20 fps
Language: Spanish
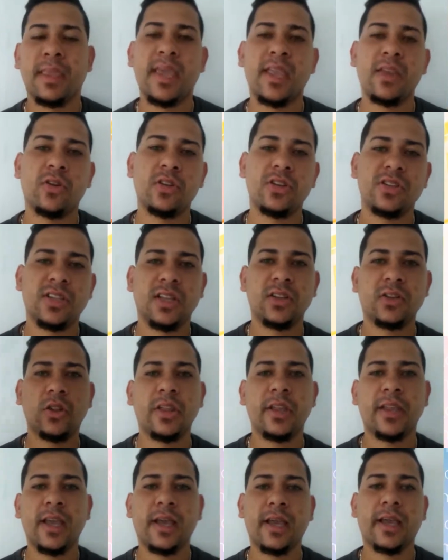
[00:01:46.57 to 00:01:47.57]
Y ellos
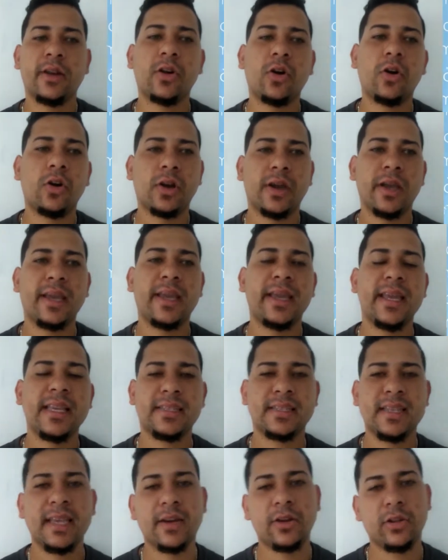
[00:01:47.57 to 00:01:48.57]
diciendo que, que no, que
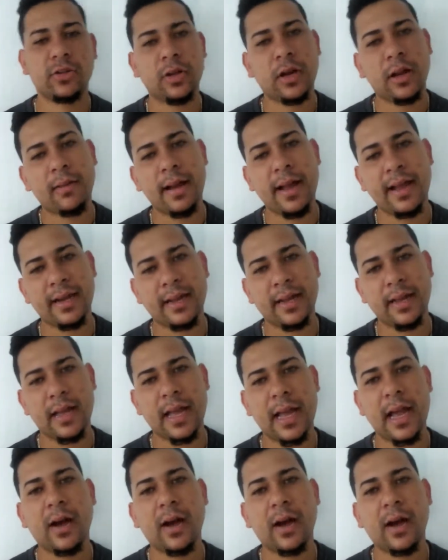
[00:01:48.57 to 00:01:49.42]
es serio y toda la vaina.